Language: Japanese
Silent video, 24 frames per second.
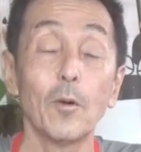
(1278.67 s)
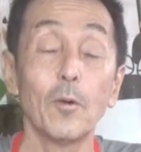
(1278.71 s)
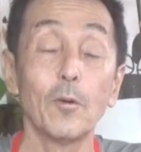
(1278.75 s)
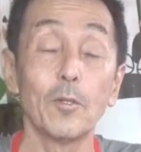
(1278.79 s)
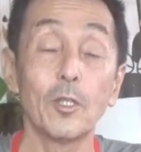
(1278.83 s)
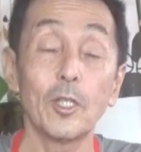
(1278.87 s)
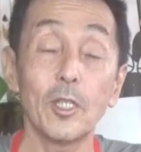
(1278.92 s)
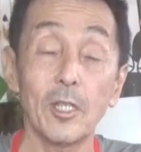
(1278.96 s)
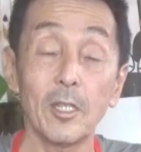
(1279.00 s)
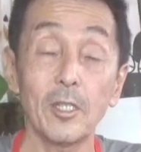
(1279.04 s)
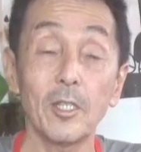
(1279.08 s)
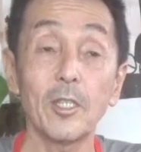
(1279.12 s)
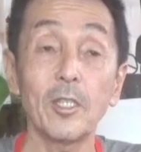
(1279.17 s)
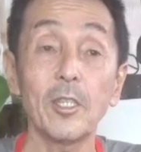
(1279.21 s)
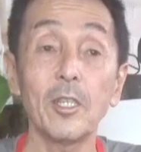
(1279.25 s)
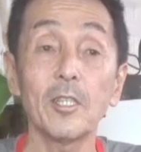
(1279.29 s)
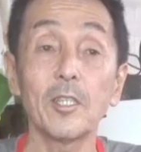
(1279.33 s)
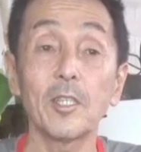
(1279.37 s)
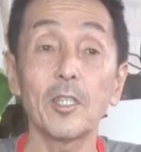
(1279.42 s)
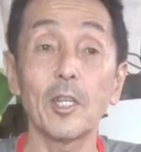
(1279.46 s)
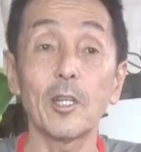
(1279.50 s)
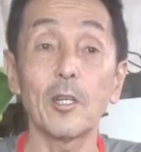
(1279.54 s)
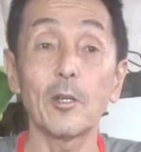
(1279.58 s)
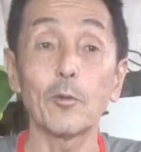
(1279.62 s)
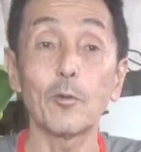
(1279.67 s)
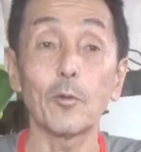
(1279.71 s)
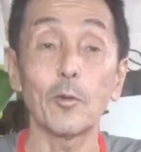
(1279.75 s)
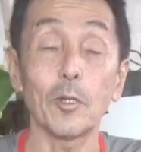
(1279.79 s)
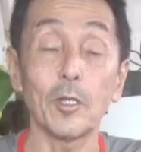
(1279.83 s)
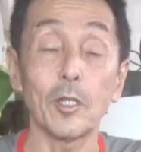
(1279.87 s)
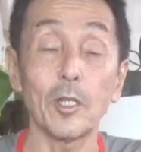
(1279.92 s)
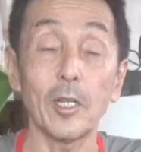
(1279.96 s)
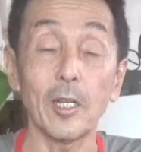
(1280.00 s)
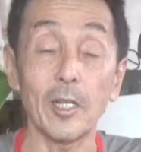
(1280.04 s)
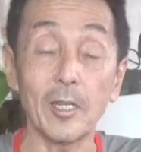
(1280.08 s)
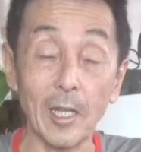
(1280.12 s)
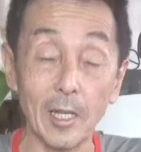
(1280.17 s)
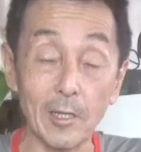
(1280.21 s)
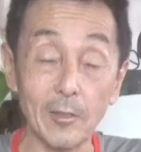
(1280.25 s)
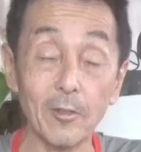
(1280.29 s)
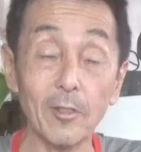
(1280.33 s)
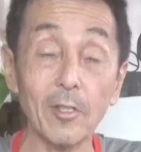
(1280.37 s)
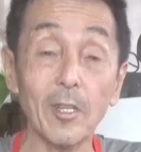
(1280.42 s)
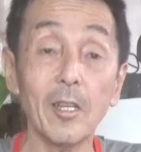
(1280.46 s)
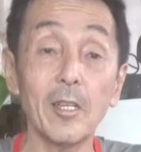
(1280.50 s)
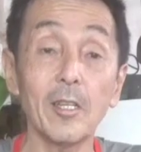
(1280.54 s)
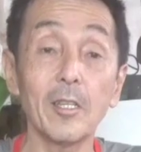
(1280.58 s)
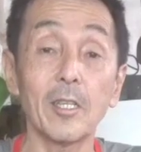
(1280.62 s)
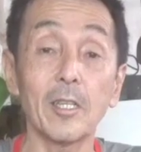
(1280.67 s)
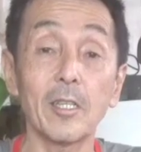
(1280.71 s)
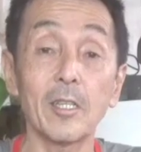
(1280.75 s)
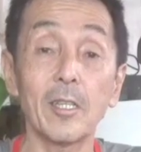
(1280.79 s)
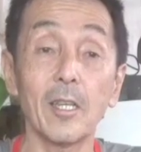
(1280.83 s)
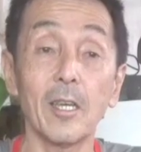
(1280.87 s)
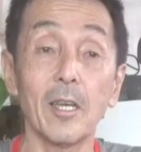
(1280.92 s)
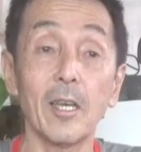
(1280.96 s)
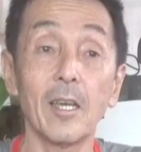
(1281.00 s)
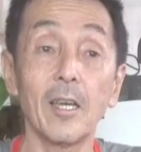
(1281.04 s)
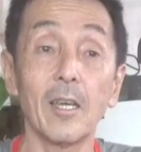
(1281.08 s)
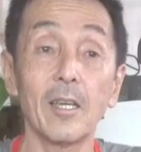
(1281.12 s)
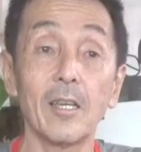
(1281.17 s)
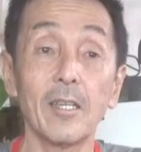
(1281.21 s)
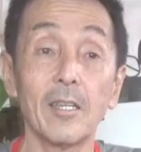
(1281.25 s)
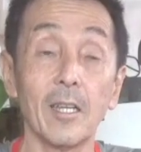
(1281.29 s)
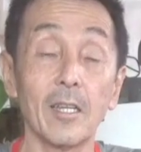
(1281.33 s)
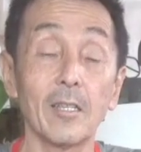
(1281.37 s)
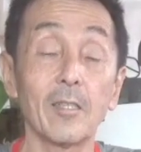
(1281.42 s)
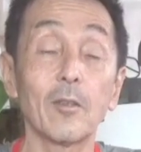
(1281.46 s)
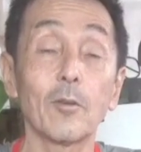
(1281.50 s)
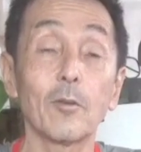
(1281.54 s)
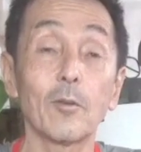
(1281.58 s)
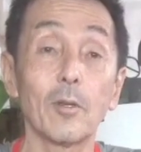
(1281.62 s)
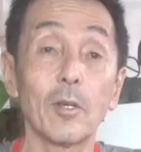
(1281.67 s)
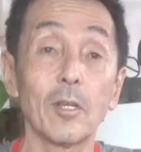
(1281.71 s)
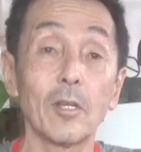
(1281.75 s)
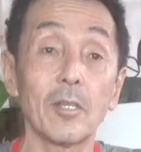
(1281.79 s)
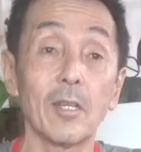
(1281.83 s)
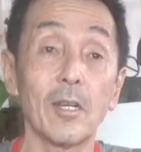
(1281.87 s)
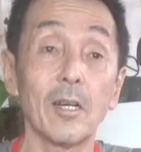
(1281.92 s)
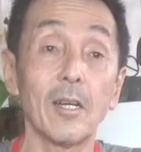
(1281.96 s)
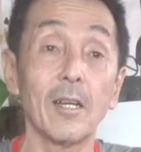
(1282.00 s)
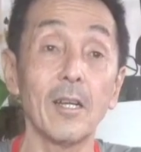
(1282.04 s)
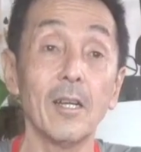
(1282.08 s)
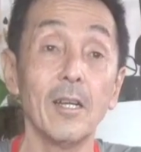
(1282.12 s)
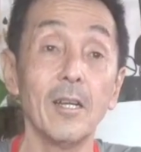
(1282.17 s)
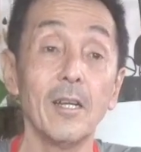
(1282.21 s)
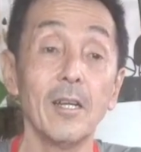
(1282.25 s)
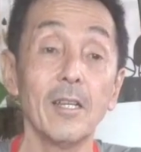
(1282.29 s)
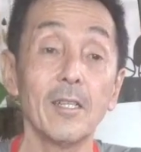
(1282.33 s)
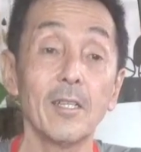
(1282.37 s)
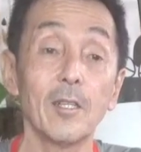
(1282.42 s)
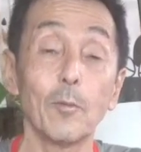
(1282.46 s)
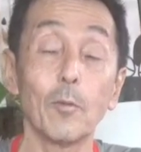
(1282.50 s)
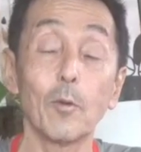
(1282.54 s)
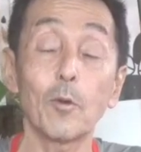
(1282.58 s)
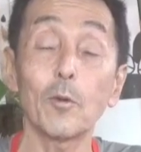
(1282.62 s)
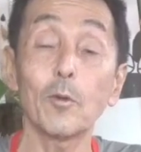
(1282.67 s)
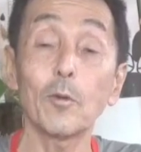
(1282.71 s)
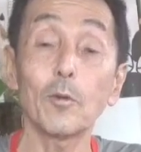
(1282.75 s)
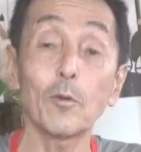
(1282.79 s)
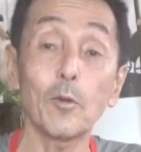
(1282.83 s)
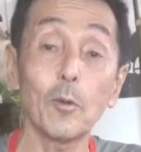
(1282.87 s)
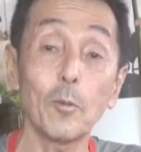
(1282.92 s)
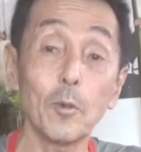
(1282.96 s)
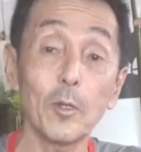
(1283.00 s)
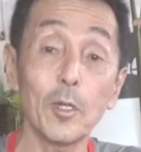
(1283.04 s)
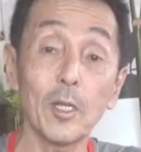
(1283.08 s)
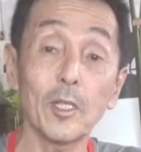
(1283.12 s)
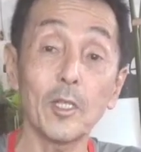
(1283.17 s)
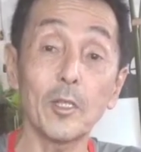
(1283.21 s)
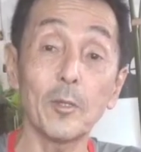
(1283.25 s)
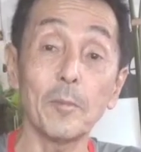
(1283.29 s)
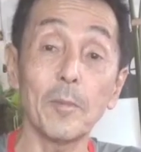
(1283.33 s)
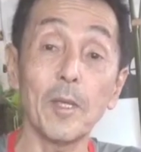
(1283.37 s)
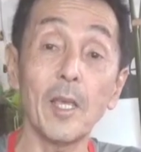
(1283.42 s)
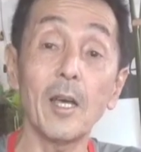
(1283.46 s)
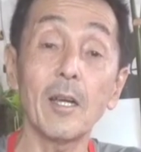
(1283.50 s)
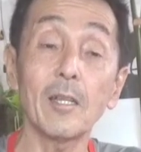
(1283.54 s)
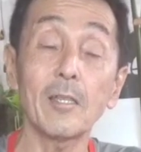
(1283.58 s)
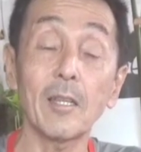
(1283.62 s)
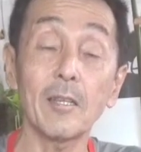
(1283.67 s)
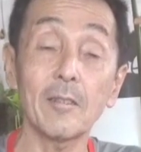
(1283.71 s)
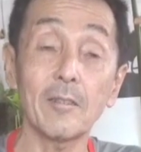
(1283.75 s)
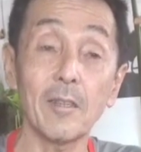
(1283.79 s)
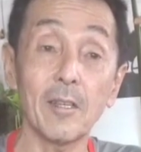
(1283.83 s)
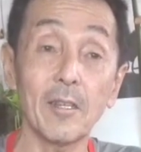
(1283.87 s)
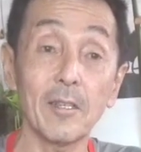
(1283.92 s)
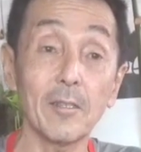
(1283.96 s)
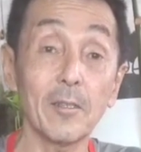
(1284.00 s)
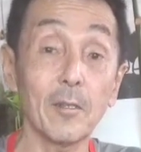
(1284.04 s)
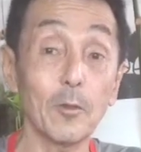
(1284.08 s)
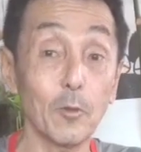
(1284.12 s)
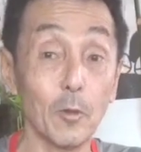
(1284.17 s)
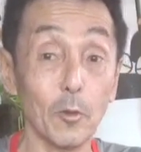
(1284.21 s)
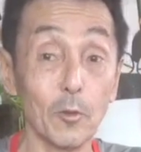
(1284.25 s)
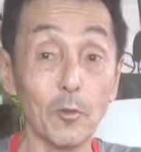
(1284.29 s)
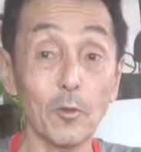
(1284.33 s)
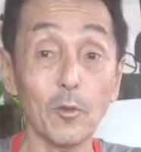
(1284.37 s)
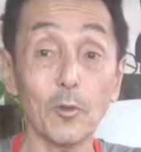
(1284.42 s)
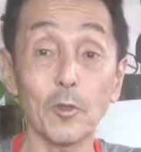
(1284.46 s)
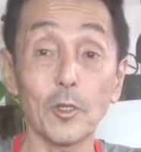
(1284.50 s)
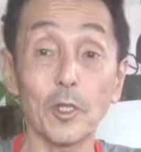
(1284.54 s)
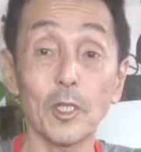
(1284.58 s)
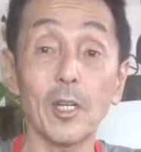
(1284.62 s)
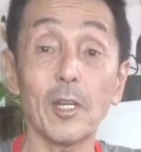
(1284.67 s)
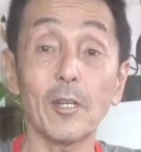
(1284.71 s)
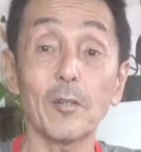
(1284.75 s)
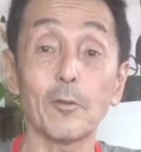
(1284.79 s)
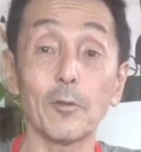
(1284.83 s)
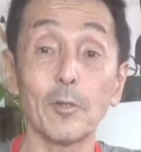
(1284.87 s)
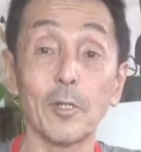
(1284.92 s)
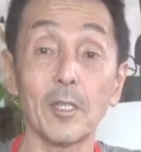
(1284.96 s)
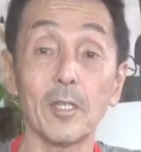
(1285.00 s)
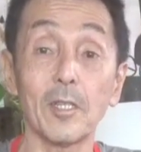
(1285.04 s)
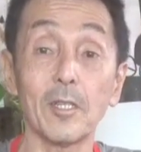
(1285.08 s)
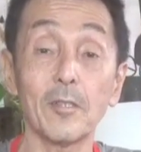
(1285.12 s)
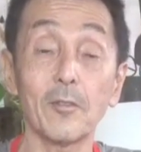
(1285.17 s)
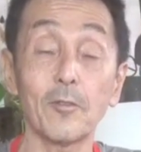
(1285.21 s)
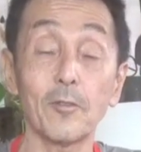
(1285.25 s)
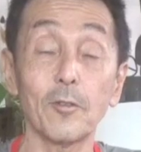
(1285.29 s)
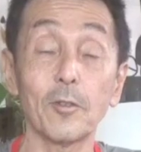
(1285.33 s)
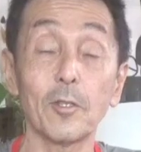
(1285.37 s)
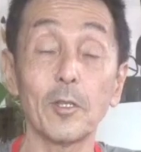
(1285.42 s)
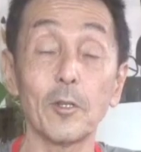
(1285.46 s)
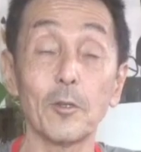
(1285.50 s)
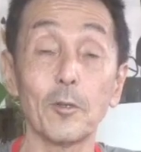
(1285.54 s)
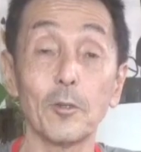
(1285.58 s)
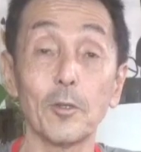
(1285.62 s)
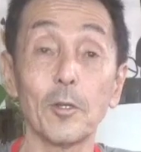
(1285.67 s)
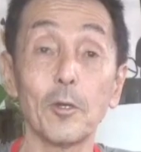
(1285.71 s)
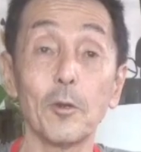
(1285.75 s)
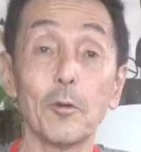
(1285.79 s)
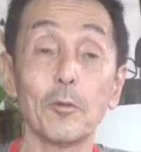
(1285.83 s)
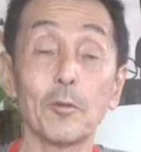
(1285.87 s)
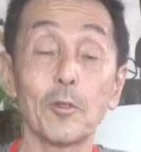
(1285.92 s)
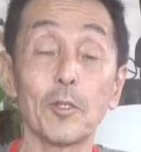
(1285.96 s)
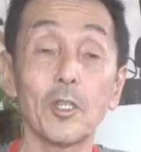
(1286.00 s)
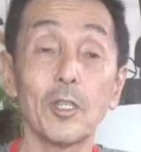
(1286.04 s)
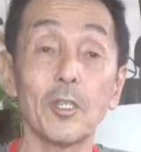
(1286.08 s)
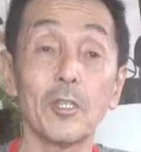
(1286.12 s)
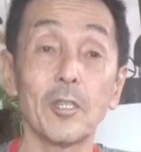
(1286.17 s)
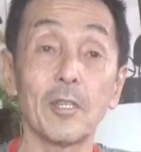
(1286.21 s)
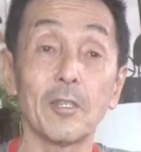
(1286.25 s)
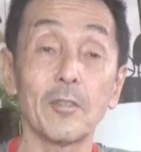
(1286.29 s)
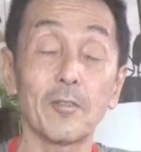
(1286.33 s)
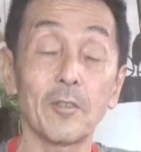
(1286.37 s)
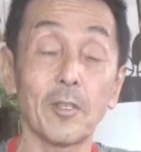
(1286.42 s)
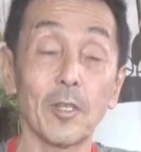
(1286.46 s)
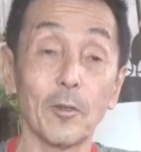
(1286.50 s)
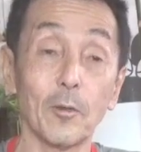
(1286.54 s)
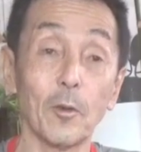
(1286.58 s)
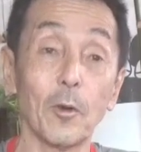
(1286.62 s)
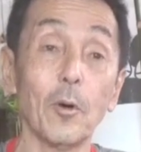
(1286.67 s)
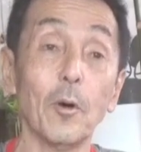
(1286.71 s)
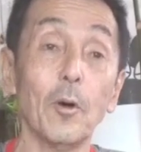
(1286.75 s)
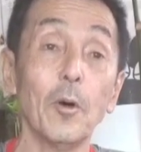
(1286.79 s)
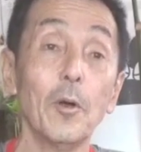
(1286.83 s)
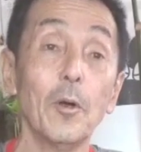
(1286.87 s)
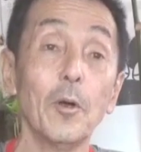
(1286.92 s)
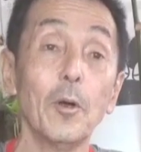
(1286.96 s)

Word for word: うちで支援してた時にね、手伝いに来てやってくれた。で、僕の友達宮田さんって人、すぐ近くに住んでる日本人ですけど、